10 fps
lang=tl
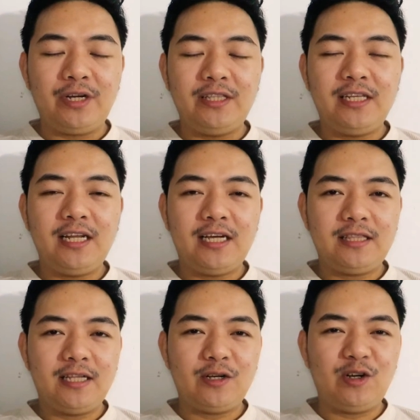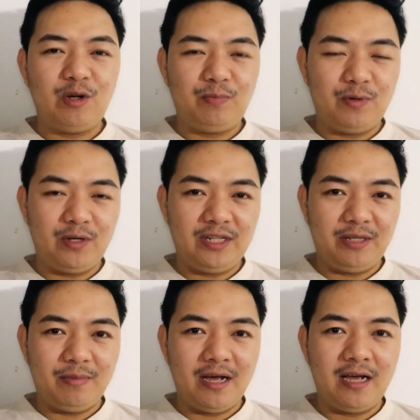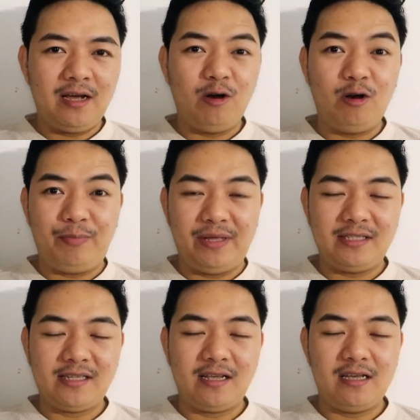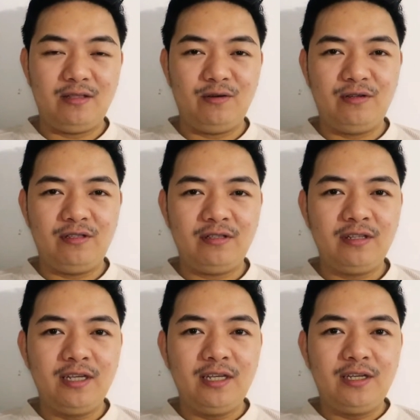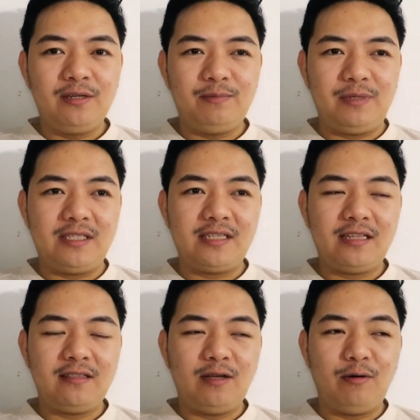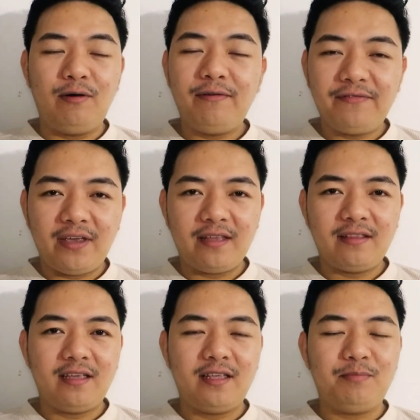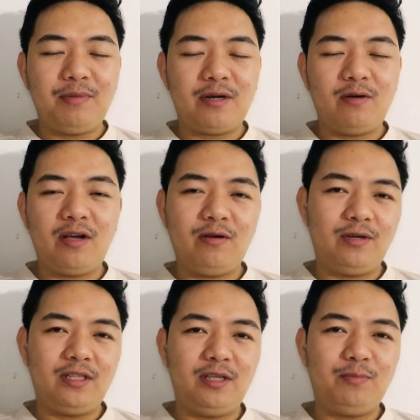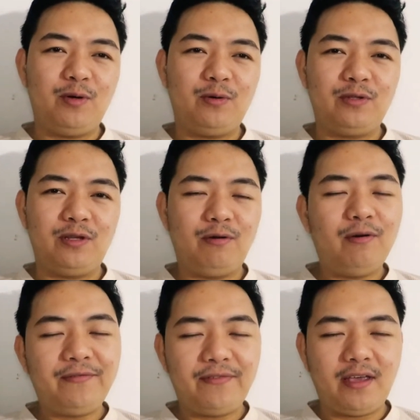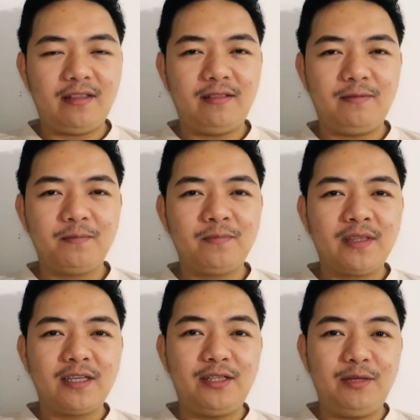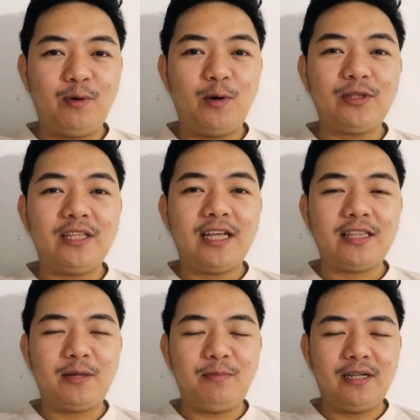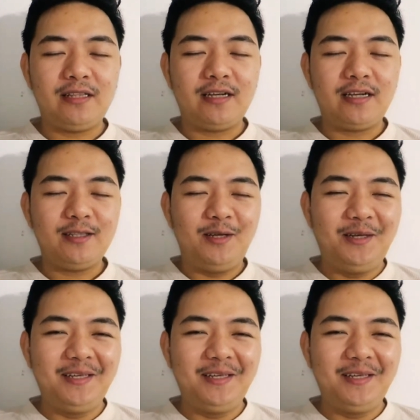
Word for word: hindi lahat ng couple 'di ba open sa ganon minsan na-offend ganyan pero ako hindi po ako na-offend hindi po ako tinatablan ng ano